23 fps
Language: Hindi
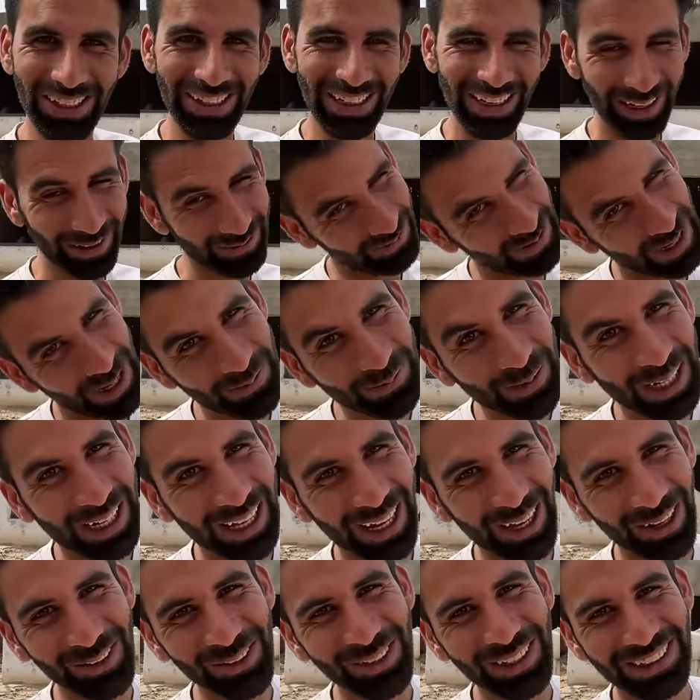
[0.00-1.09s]
यार मैं मना
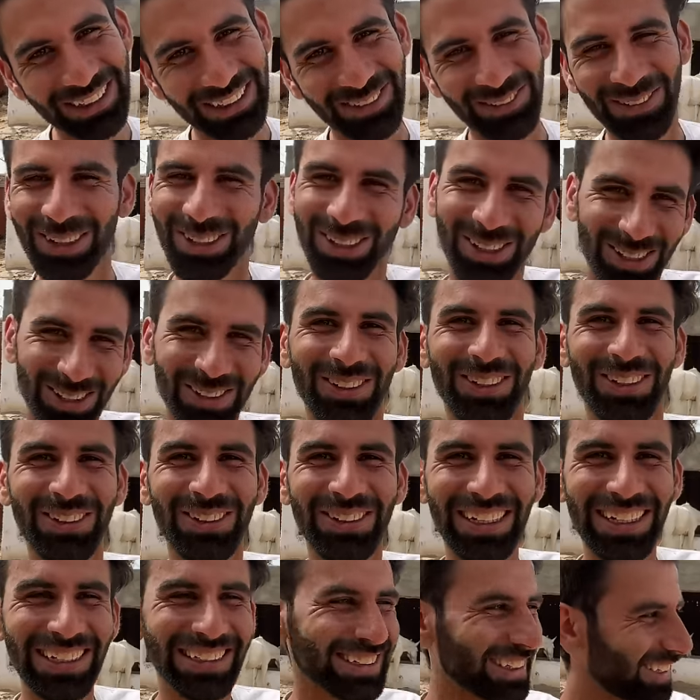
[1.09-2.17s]
लूंगा समझ को तो क्यों
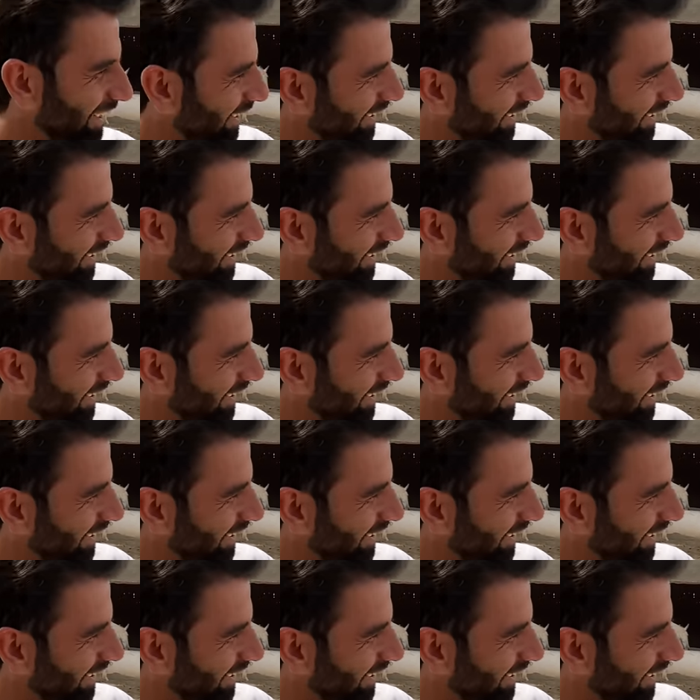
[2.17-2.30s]
टच